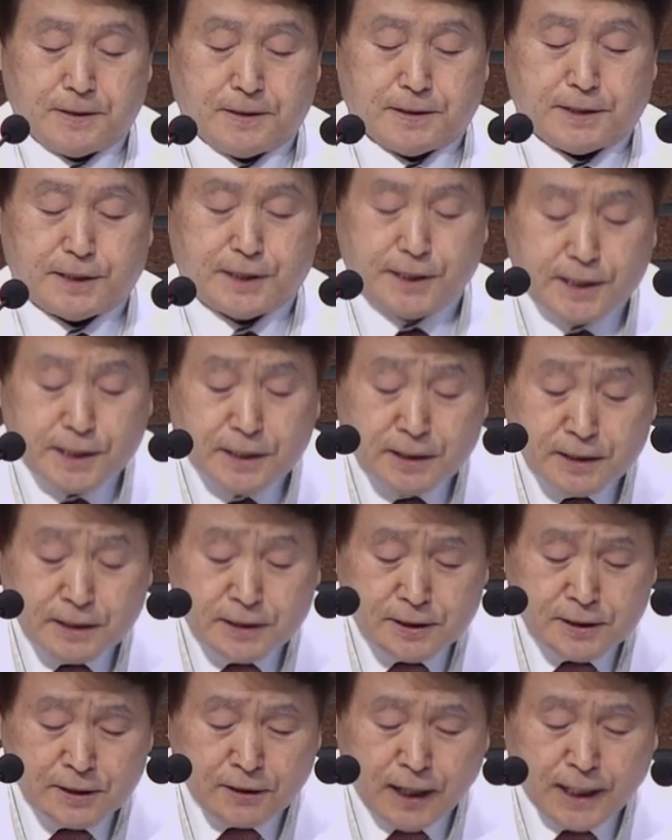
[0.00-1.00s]

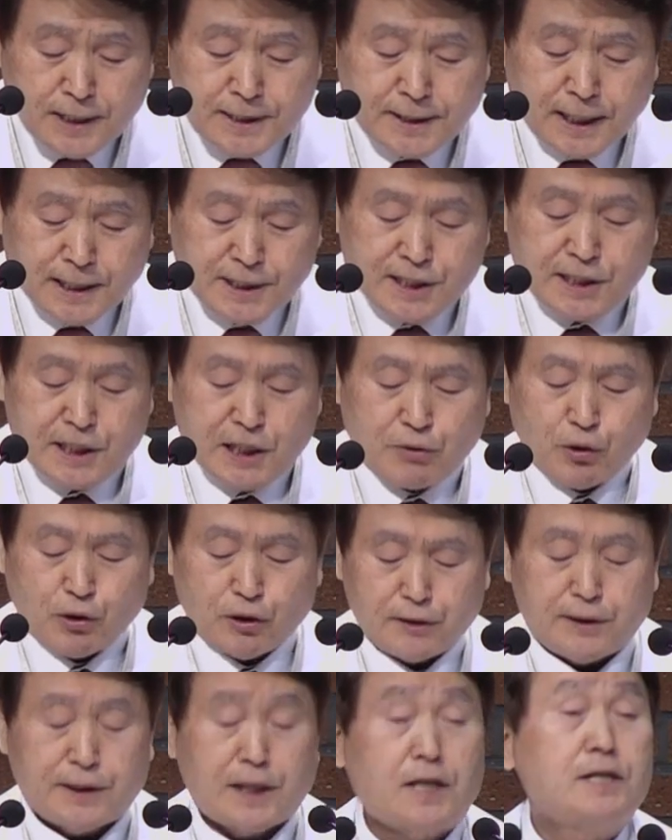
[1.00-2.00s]
진정한 자신이
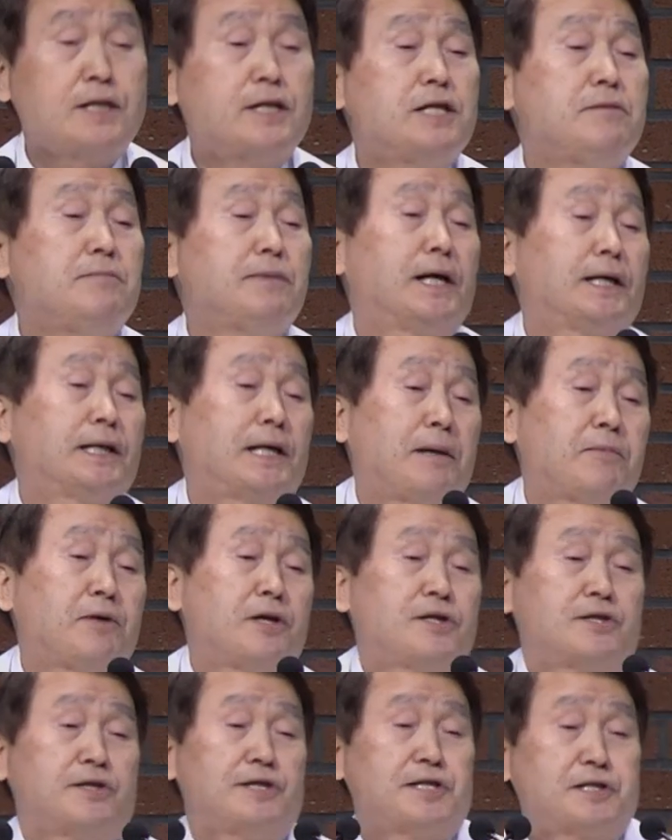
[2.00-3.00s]
되었다는 의미가
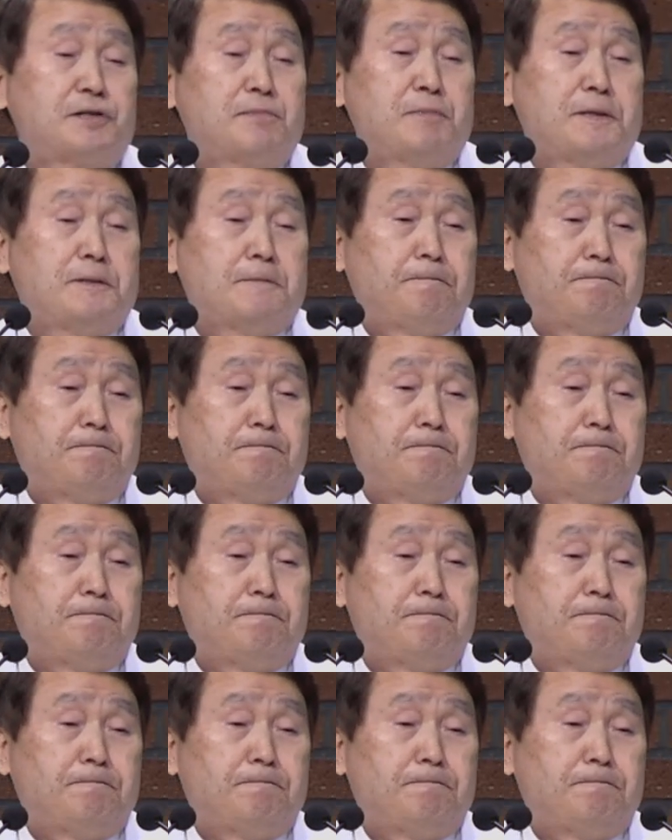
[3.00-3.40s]
담겨져 있습니다.